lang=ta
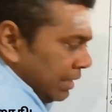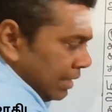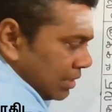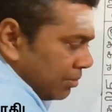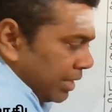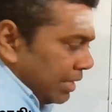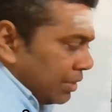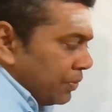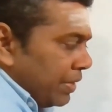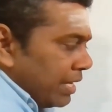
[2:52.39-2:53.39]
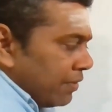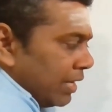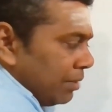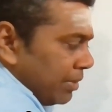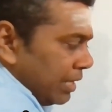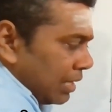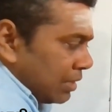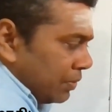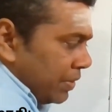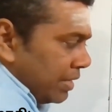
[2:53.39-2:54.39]
நீசம் அடையக்கூடிய வலிமை
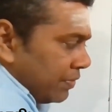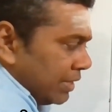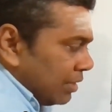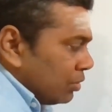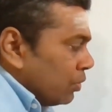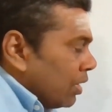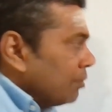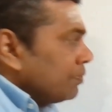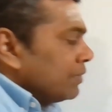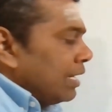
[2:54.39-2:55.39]
இழக்கக்கூடிய வீடு துலாம்